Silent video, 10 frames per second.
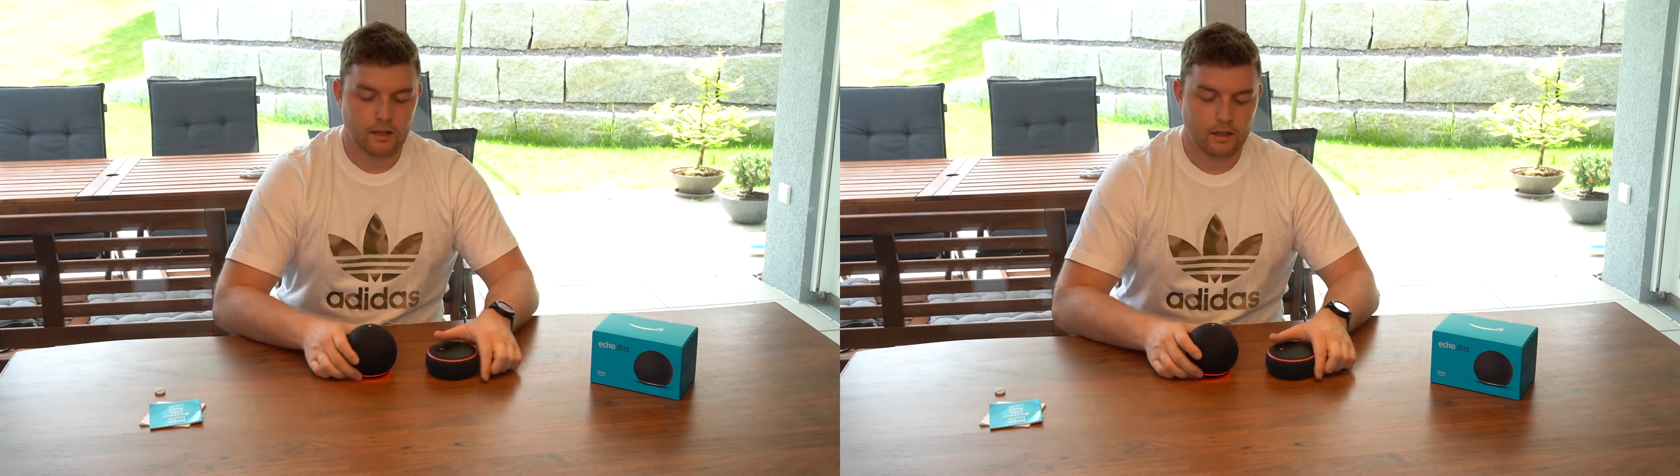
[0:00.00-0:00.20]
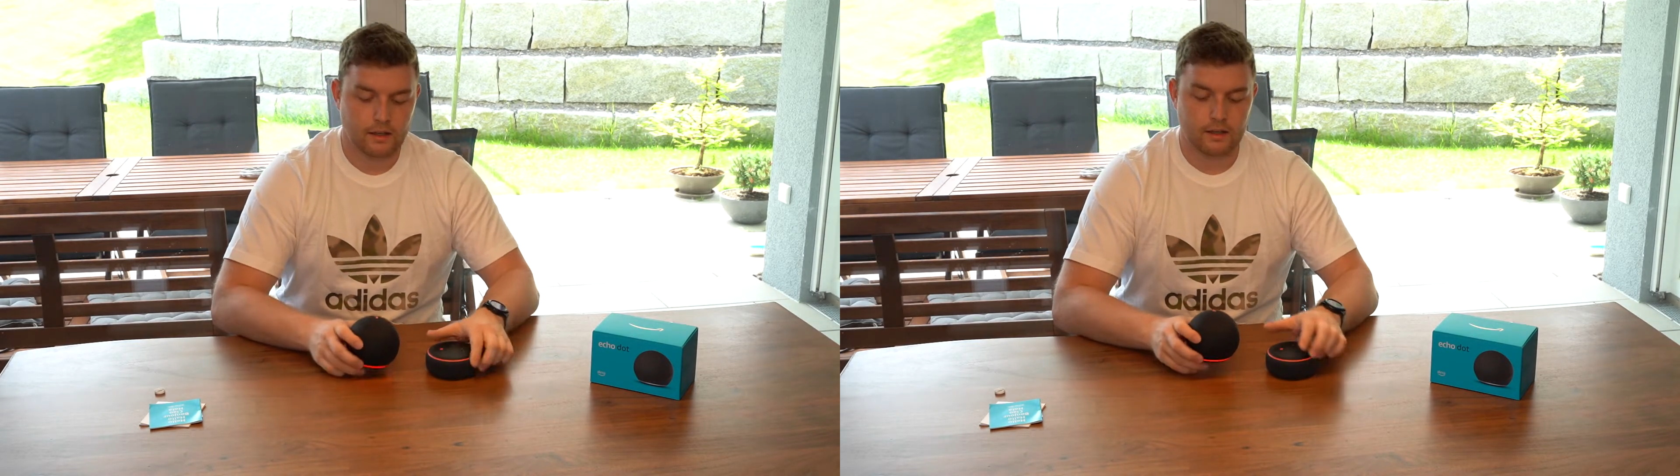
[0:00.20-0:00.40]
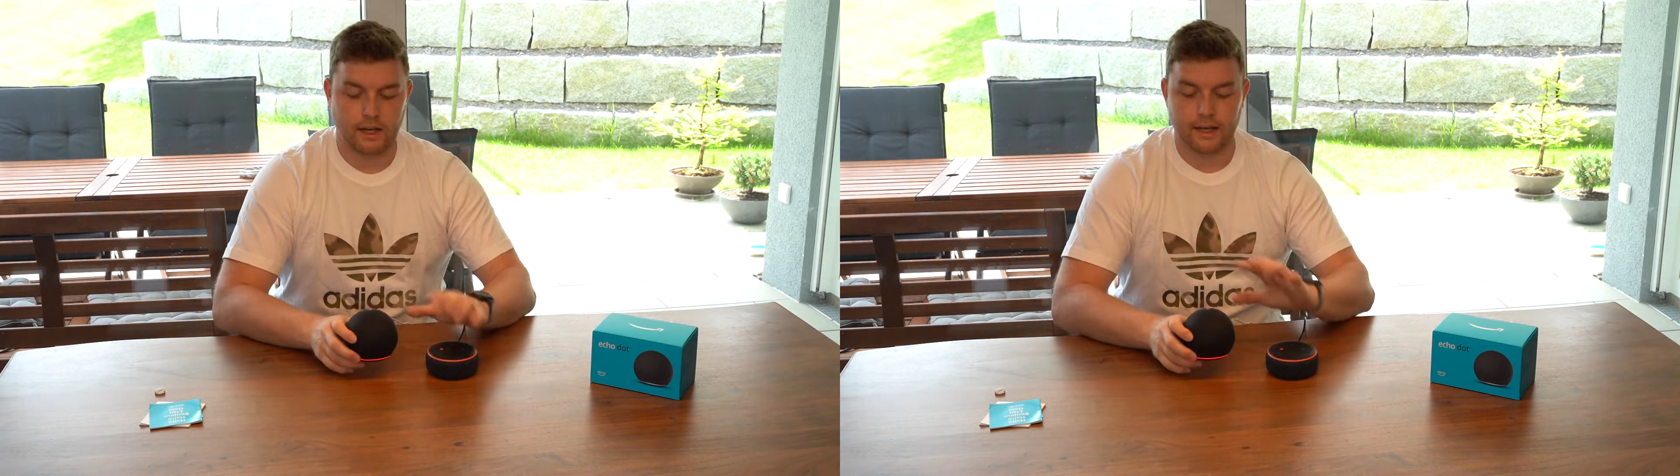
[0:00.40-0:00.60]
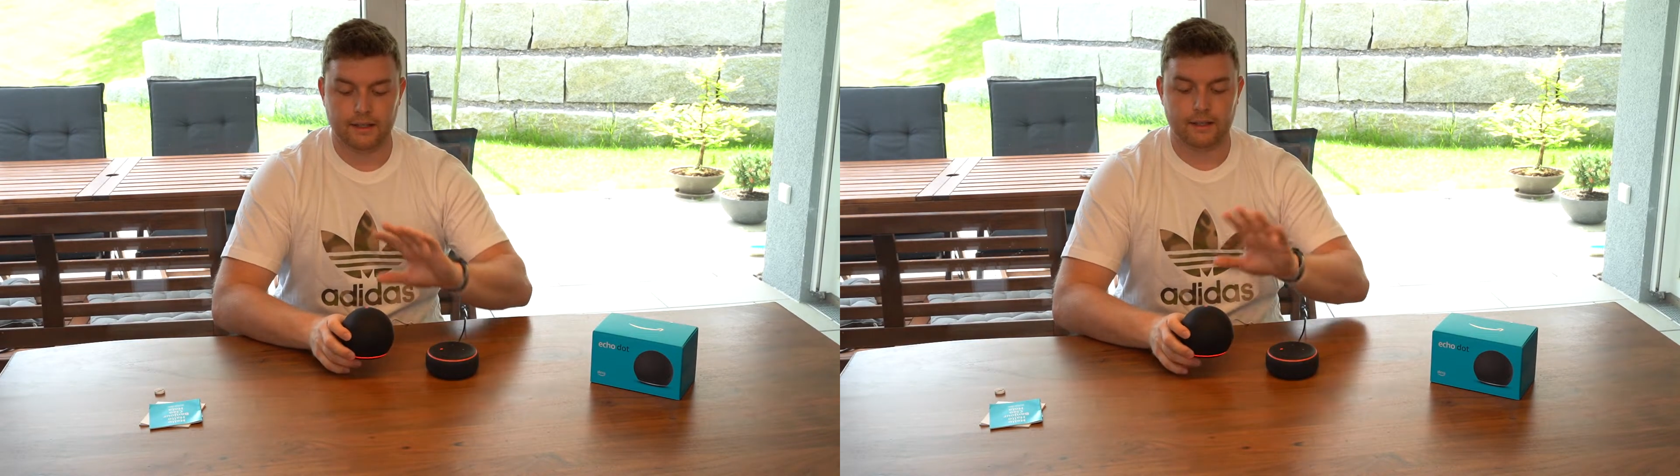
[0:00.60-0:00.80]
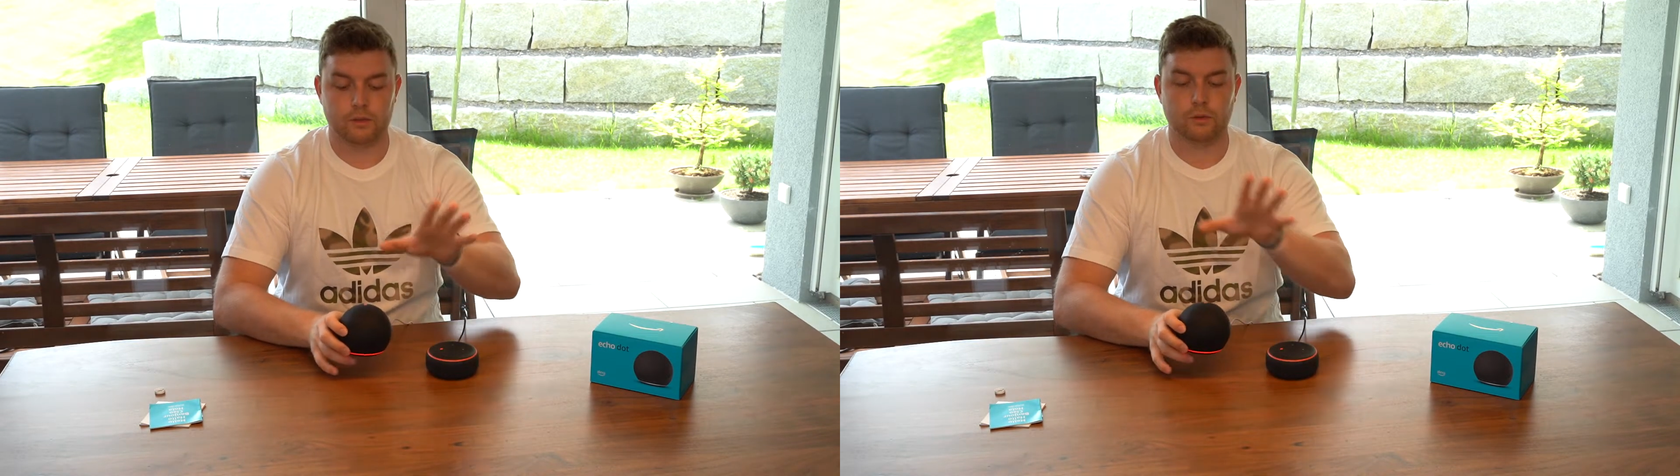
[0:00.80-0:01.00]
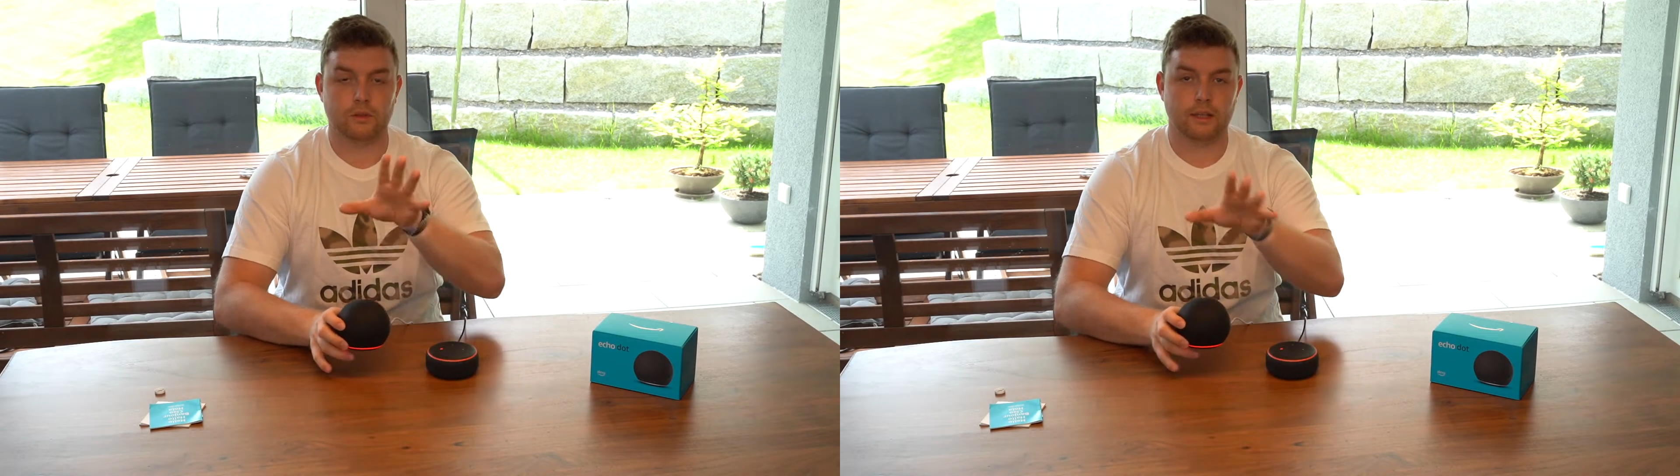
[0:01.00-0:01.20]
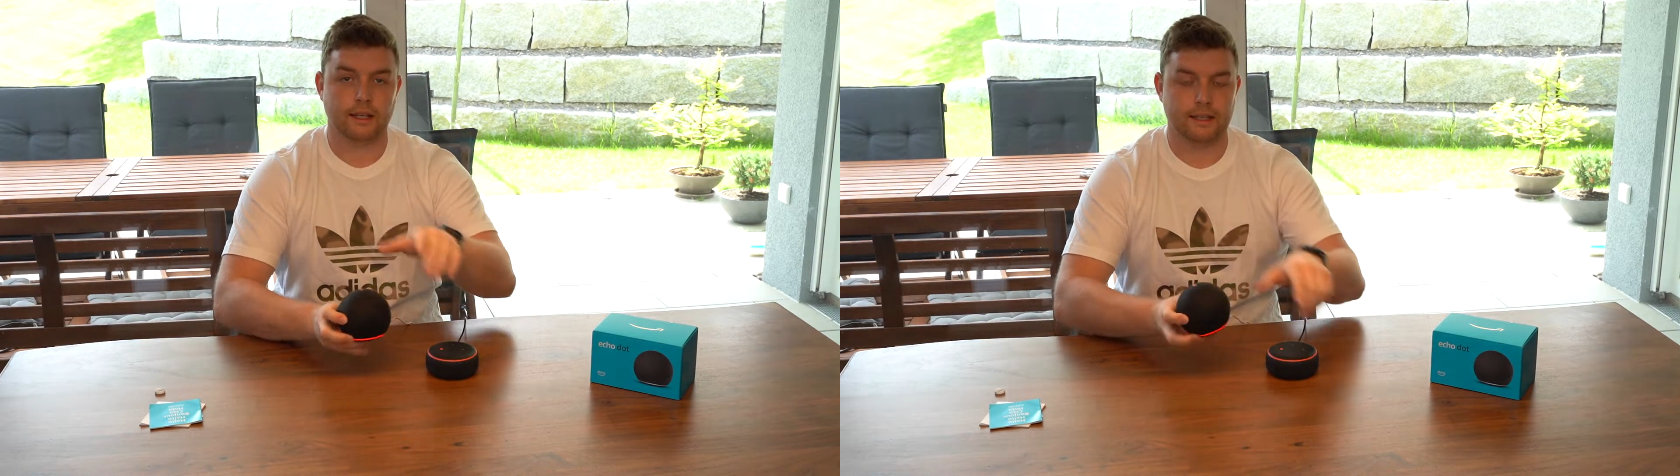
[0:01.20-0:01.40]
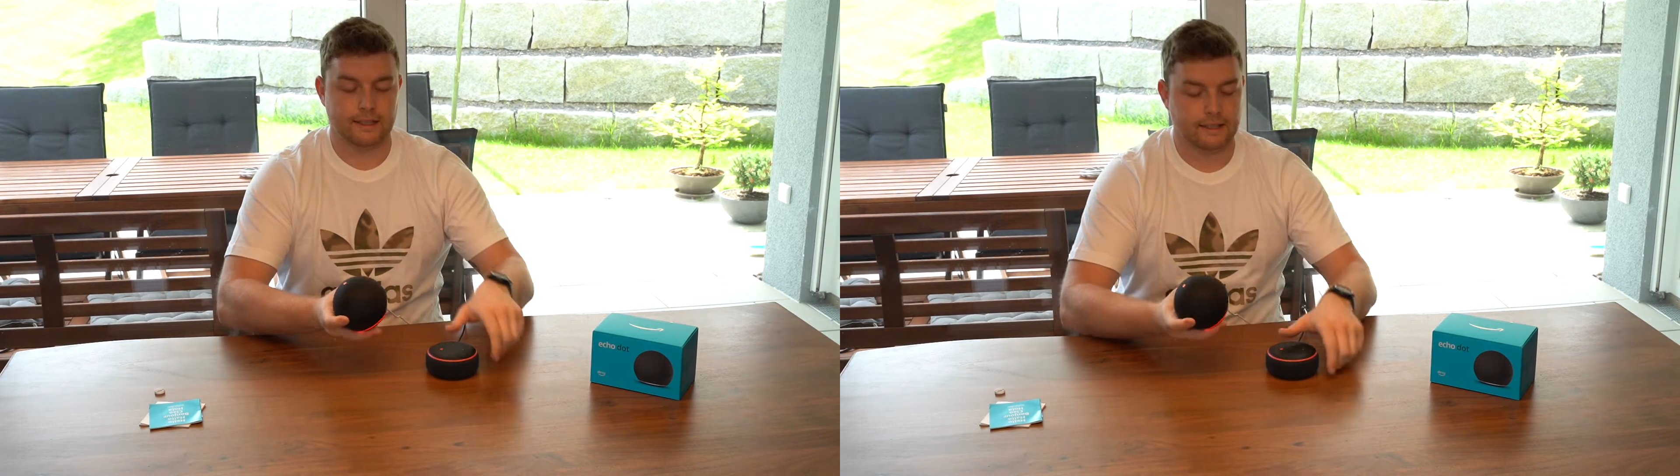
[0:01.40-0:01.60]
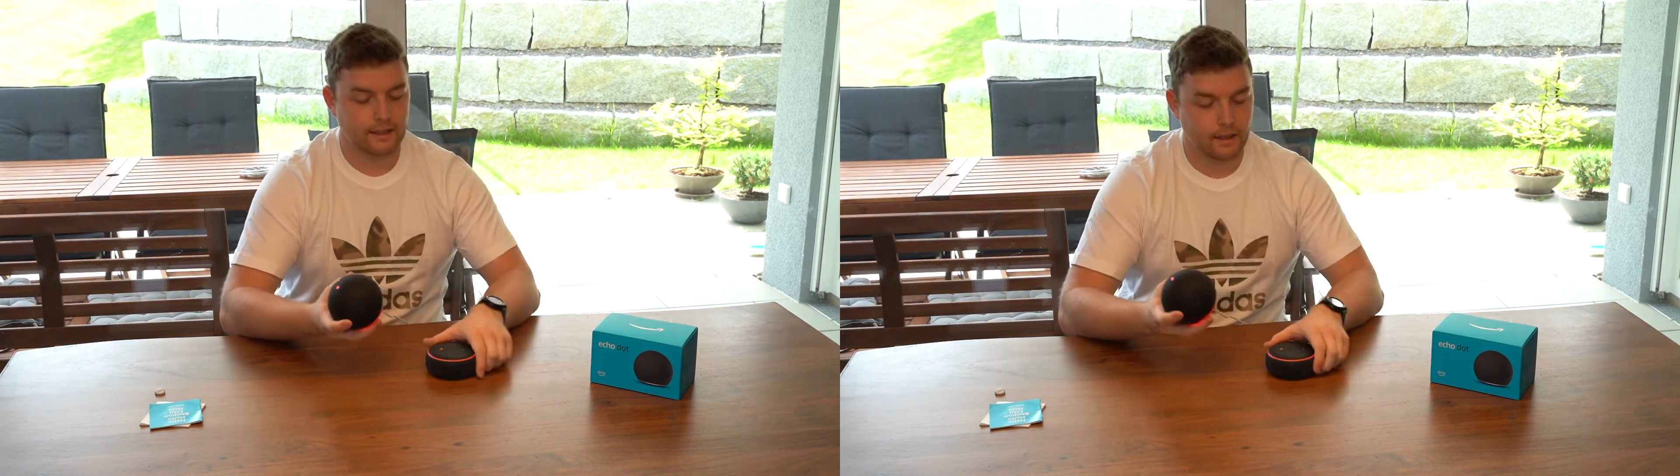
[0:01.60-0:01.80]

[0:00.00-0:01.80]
äh, in eine Richtung gerichteten